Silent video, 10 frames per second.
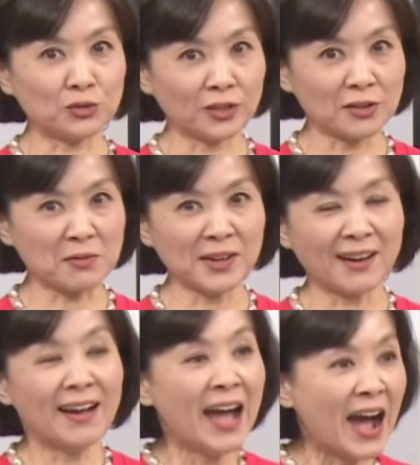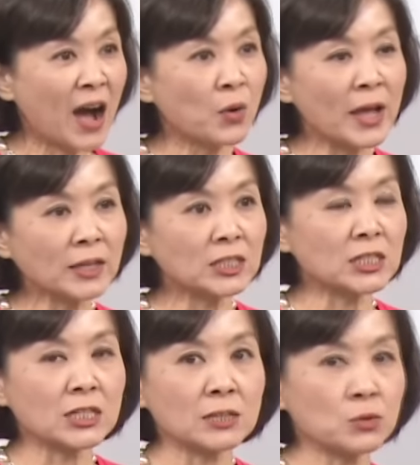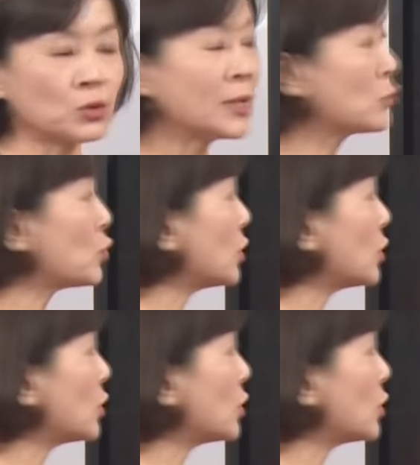有没有？好，我要请于将军